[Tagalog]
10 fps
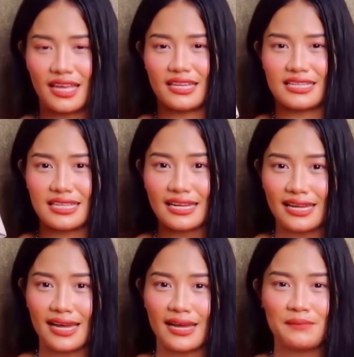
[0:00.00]
and
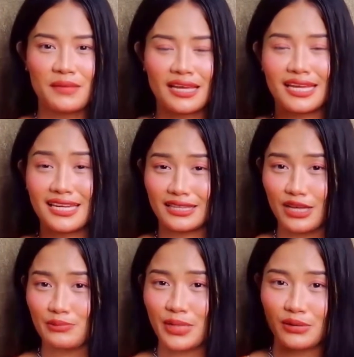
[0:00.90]
sana hindi
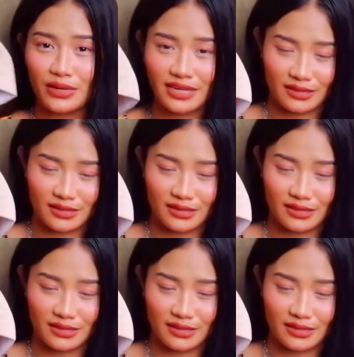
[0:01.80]
tayo biguin